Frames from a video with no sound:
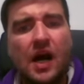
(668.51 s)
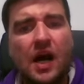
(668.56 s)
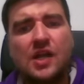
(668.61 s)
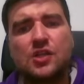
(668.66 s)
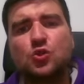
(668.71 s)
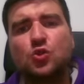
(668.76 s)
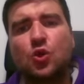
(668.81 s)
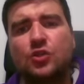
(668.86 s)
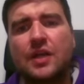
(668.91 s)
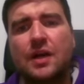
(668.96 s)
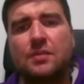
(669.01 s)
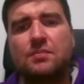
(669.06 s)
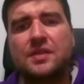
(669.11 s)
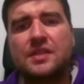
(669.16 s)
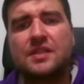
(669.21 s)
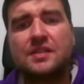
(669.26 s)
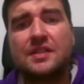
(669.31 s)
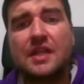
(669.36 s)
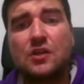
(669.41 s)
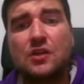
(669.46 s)
H4
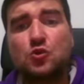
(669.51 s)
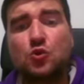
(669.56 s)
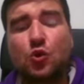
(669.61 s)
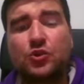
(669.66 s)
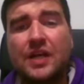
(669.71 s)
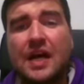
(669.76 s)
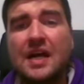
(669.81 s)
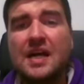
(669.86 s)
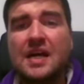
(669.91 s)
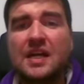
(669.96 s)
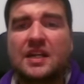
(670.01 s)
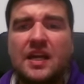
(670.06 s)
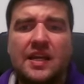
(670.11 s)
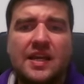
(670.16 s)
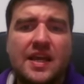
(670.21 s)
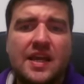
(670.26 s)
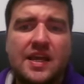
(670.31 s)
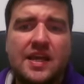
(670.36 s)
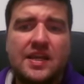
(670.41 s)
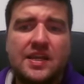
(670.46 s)
hamlesinden sonra
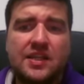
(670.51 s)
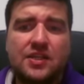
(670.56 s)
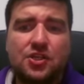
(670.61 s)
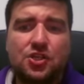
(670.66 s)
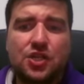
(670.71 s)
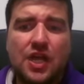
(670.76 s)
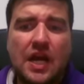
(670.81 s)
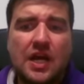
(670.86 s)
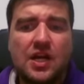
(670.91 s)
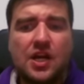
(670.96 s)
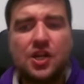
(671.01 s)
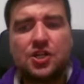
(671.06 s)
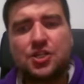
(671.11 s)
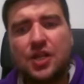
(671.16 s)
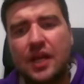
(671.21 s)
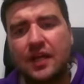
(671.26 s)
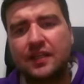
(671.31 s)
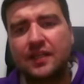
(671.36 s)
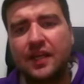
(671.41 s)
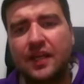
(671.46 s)
kale E7 şah,
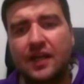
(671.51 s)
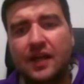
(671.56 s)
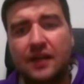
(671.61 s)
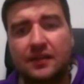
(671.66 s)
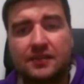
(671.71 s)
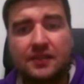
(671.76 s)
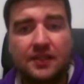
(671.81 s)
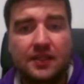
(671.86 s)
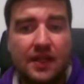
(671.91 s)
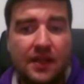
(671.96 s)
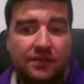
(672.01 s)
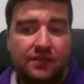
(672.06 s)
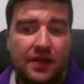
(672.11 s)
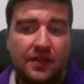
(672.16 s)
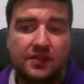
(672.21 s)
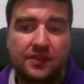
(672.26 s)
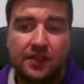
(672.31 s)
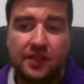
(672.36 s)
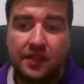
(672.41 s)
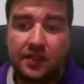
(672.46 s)
şah G6,
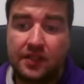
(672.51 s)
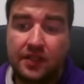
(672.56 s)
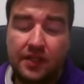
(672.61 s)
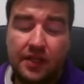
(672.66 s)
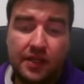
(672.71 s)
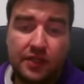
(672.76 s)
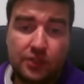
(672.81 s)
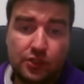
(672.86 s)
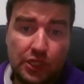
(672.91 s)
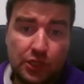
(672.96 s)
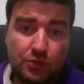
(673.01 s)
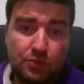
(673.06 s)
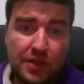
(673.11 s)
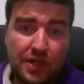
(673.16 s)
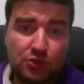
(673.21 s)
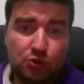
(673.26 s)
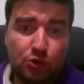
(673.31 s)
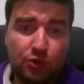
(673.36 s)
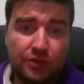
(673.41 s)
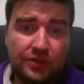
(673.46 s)
F6'daki kaleyi
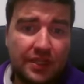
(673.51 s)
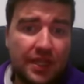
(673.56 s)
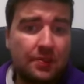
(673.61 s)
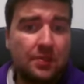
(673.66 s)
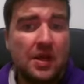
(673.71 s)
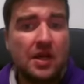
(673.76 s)
savunmak zorundayım.